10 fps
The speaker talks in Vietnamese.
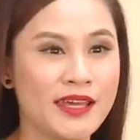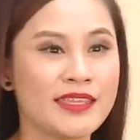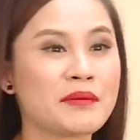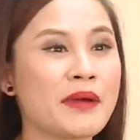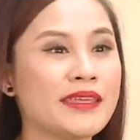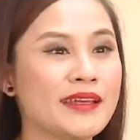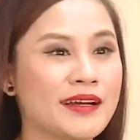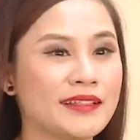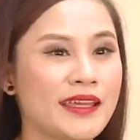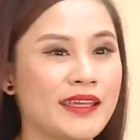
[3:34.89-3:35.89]
Nhưng bây
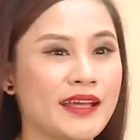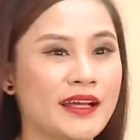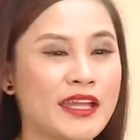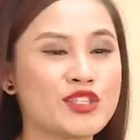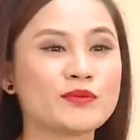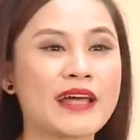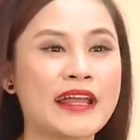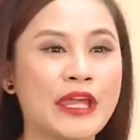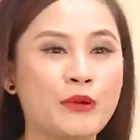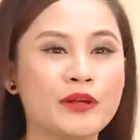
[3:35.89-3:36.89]
giờ thì khi chúng ta
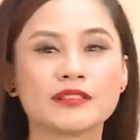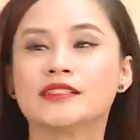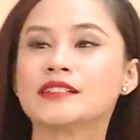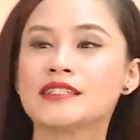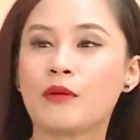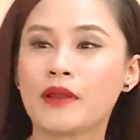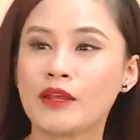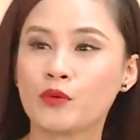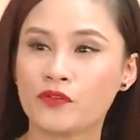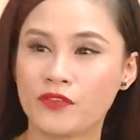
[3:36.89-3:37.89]
hiểu được những giáo
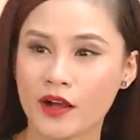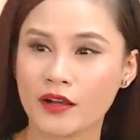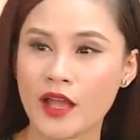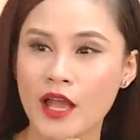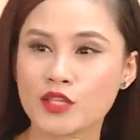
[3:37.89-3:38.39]
lý của Phật,